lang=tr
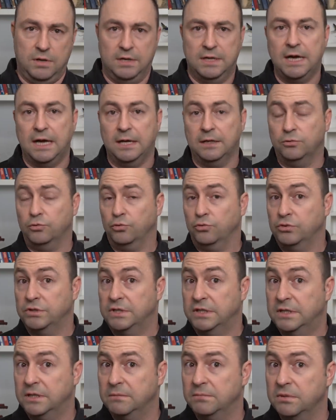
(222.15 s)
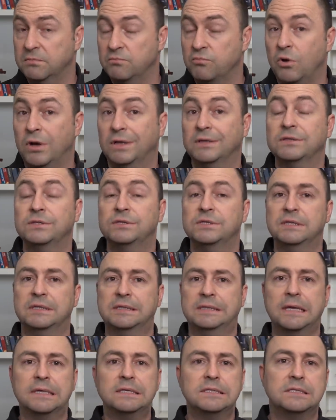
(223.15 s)
Yani çok ciddi bir mühendislik
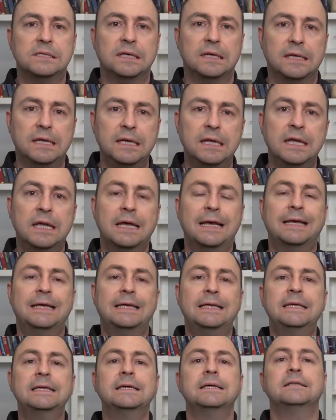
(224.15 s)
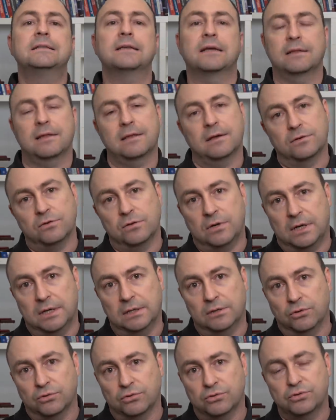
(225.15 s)
desteğini İngiltere'den
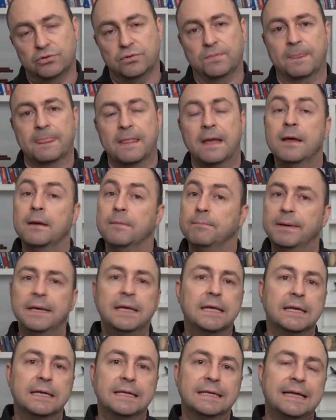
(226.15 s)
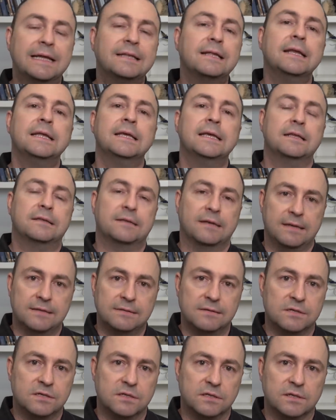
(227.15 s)
alıyoruz. Peki neden İngiltere
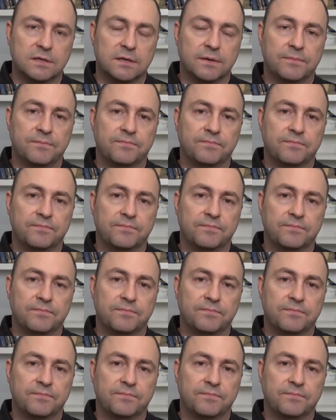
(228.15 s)
seçildi?